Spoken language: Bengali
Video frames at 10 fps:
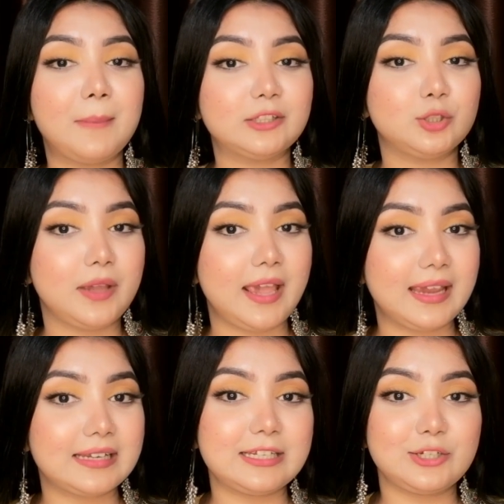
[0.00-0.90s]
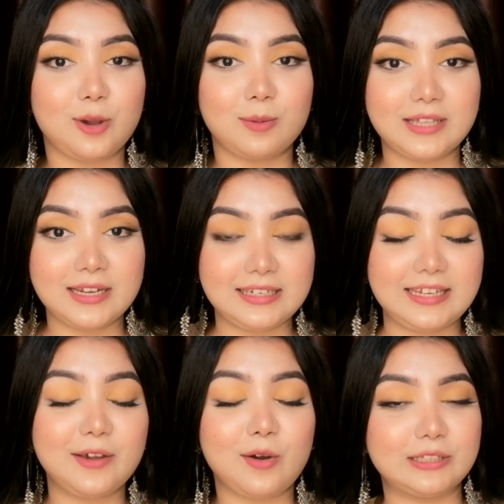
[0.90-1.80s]
মাত্র একটি সমাধান
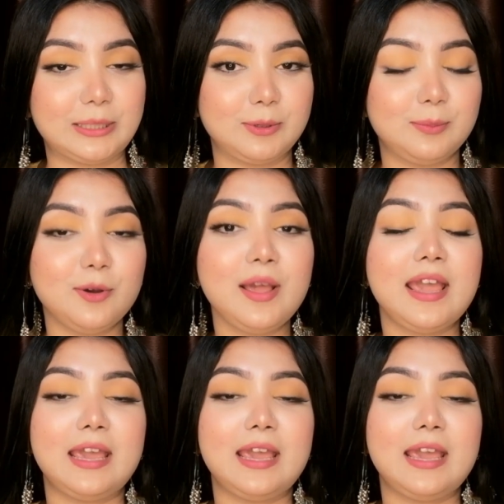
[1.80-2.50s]
নিয়ে কথা বলবো